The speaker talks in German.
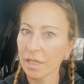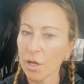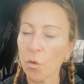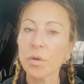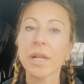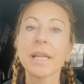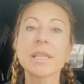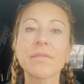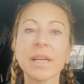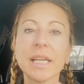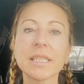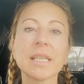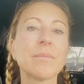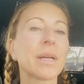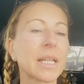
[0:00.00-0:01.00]
Oder oh nein, ich
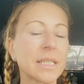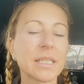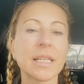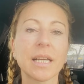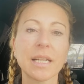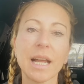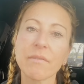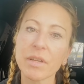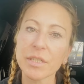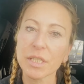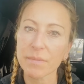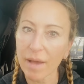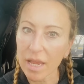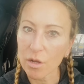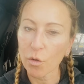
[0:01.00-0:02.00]
vergesse immer, das ist ja klar. Wenn
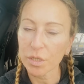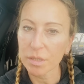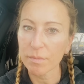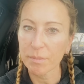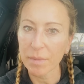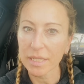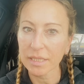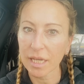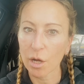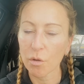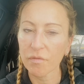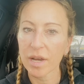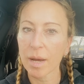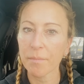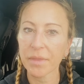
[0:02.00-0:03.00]
zwei Leute eine Maske
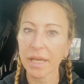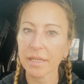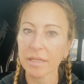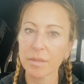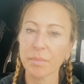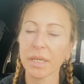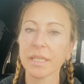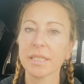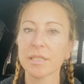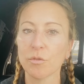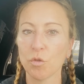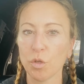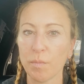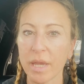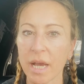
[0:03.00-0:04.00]
aufhaben, dann äh, bringt das
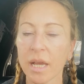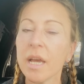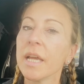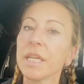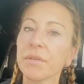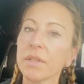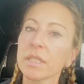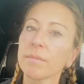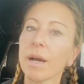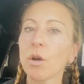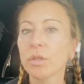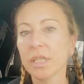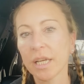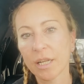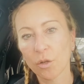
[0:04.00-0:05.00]
natürlich mehr. Ich finde zwar
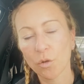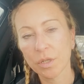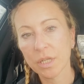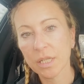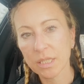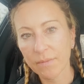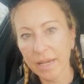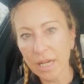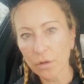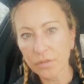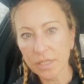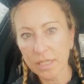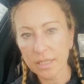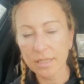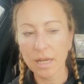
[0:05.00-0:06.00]
auch, die anderen könnten ja zwei
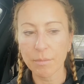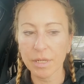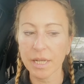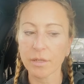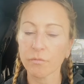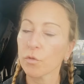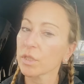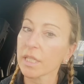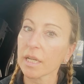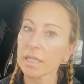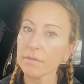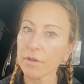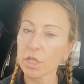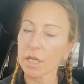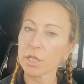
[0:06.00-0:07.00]
aufsetzen, aber dann sagen
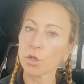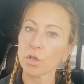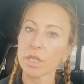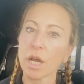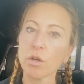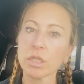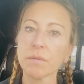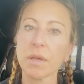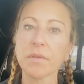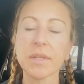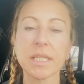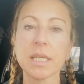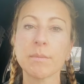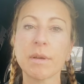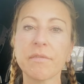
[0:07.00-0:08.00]
die wahrscheinlich, ich könnte ja auch zwei
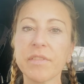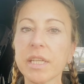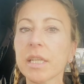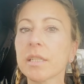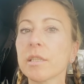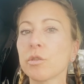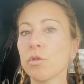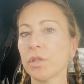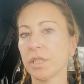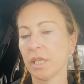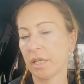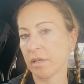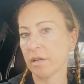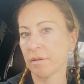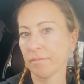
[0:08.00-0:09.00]
aufsetzen, haben bei vier, denen ist es noch
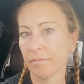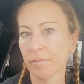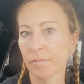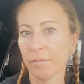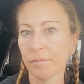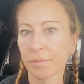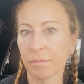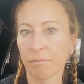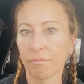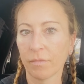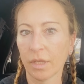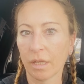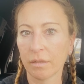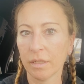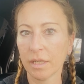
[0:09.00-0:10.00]
sicherer.
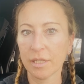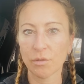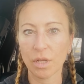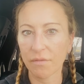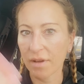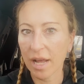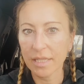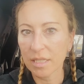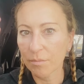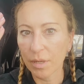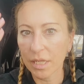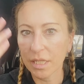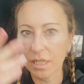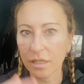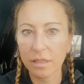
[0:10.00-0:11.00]
Ne? Also der Wahnsinn
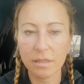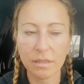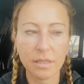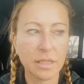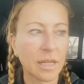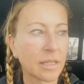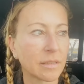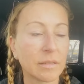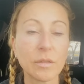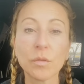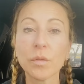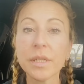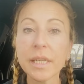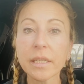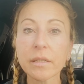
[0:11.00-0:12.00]
bei denen, das ist ja
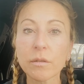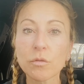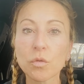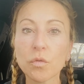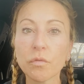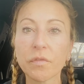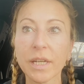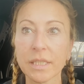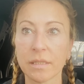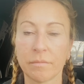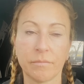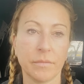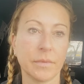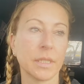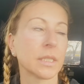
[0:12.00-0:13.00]
nicht zu
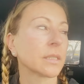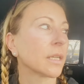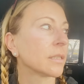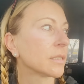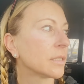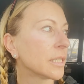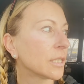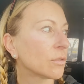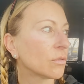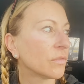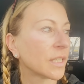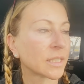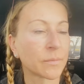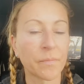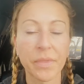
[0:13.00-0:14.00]
fassen. Das Ganze nicht zu
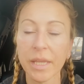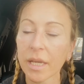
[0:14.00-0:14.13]
fassen.